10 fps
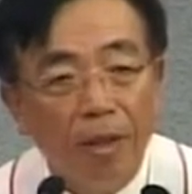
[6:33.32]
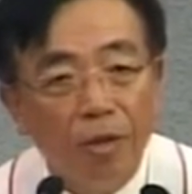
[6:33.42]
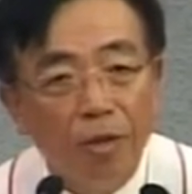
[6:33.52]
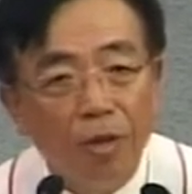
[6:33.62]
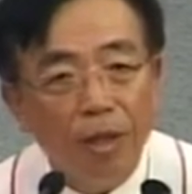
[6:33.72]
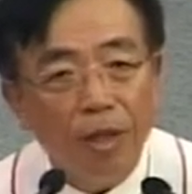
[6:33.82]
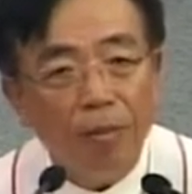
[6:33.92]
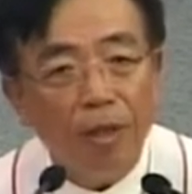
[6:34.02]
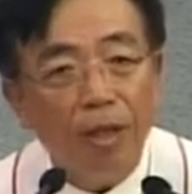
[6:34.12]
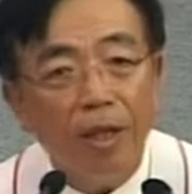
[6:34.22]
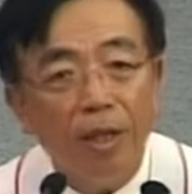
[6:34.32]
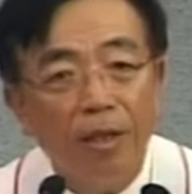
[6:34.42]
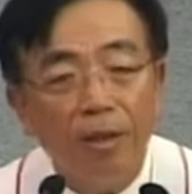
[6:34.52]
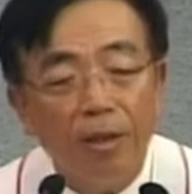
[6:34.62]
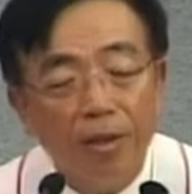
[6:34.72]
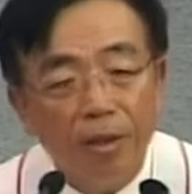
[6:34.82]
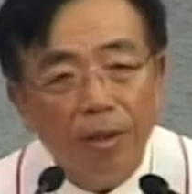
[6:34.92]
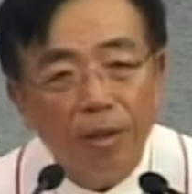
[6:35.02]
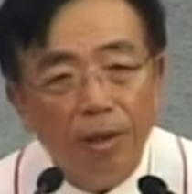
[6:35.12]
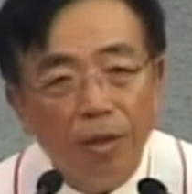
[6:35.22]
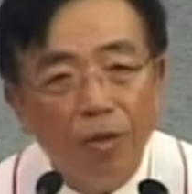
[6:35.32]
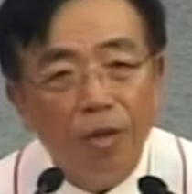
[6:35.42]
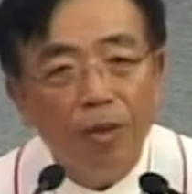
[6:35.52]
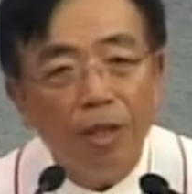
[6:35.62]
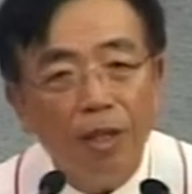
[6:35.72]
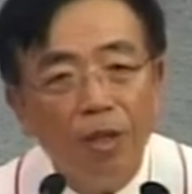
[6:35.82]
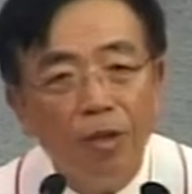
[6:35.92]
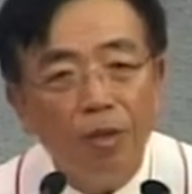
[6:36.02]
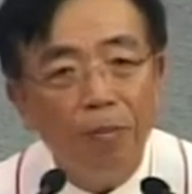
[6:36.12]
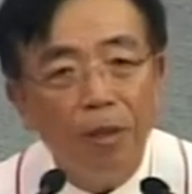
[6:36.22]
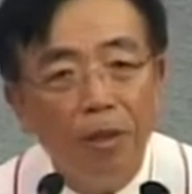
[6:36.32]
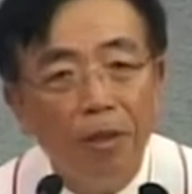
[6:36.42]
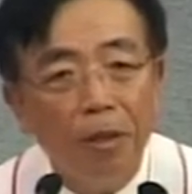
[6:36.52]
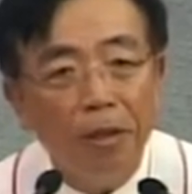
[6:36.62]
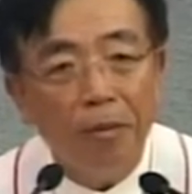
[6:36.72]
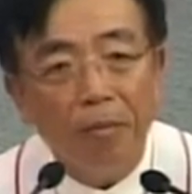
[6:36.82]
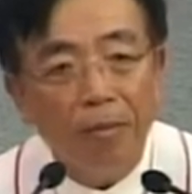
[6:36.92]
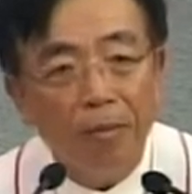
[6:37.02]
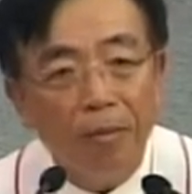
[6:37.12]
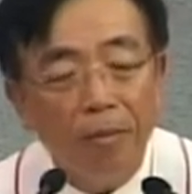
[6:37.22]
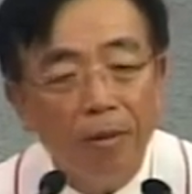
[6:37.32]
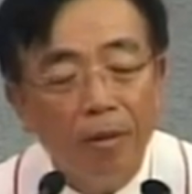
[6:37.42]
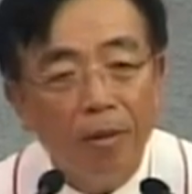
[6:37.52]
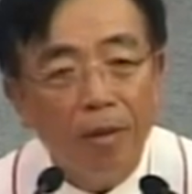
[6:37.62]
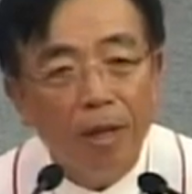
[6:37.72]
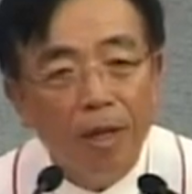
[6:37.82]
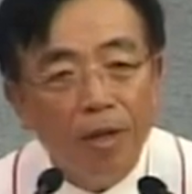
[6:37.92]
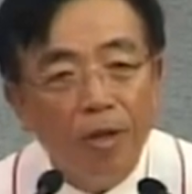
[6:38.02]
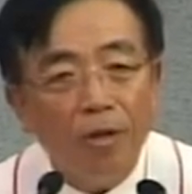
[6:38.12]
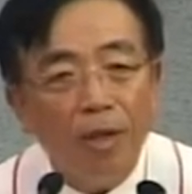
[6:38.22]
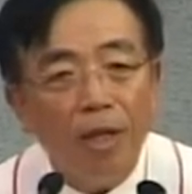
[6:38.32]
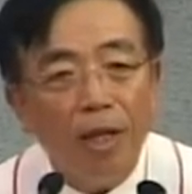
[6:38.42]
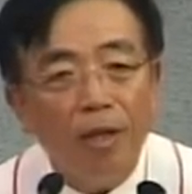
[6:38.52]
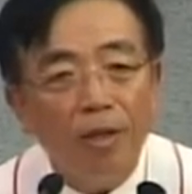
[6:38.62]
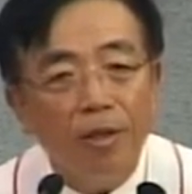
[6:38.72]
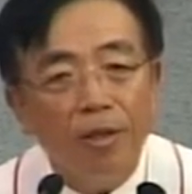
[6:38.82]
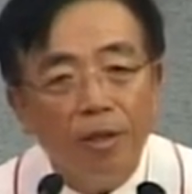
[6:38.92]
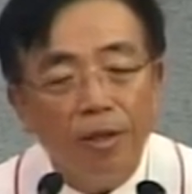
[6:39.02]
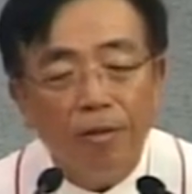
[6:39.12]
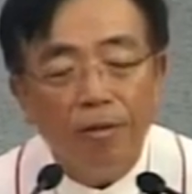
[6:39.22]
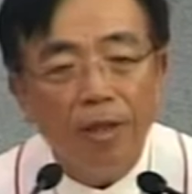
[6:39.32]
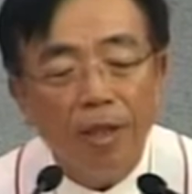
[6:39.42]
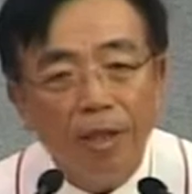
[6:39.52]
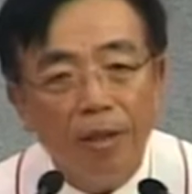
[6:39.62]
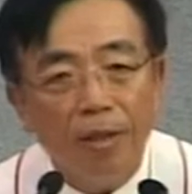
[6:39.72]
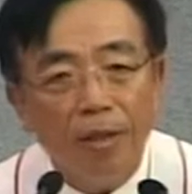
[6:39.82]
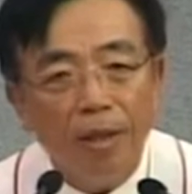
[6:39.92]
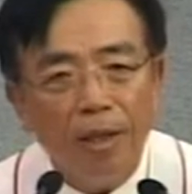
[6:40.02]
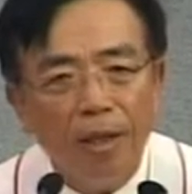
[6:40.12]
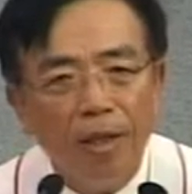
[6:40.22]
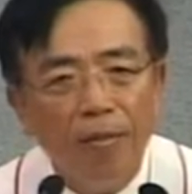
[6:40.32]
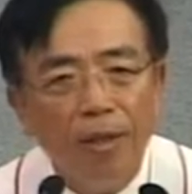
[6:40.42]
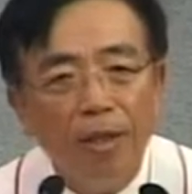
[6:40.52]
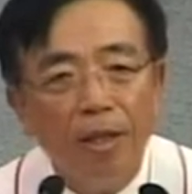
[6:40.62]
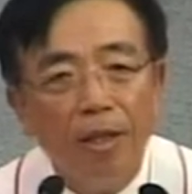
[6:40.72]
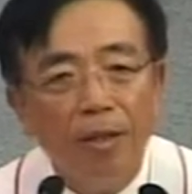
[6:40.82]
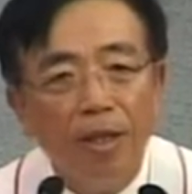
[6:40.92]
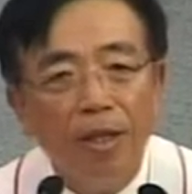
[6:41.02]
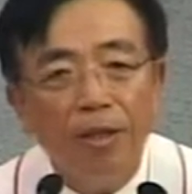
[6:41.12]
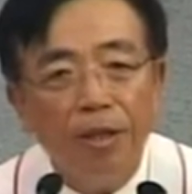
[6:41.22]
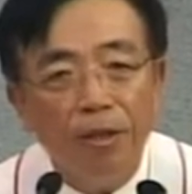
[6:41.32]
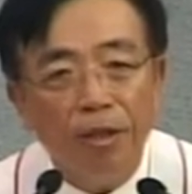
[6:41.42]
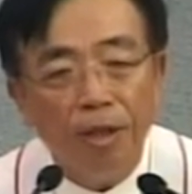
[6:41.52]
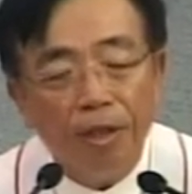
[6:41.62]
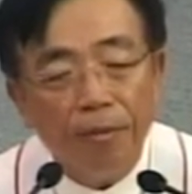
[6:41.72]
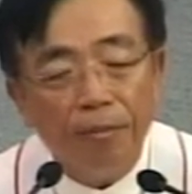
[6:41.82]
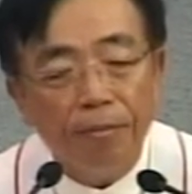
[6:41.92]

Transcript: 주님의 십자가, 주님이 살을 찢고 피를 흘리심, 역사의 한 순간에 하나님이신 하나님의 아들이 그렇게